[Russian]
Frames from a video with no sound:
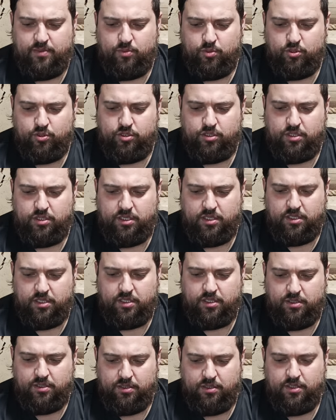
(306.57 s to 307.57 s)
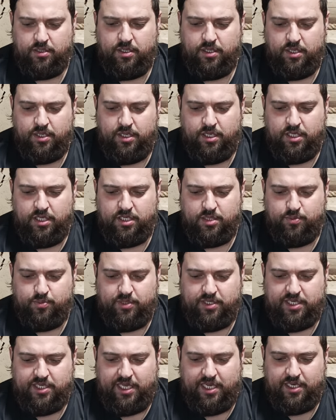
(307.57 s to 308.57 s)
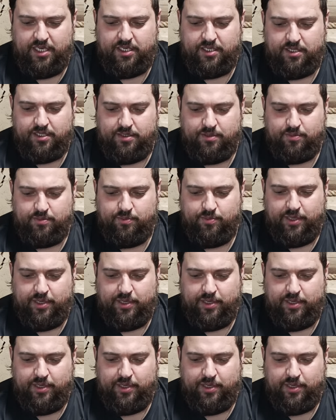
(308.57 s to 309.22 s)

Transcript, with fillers: Может, это специально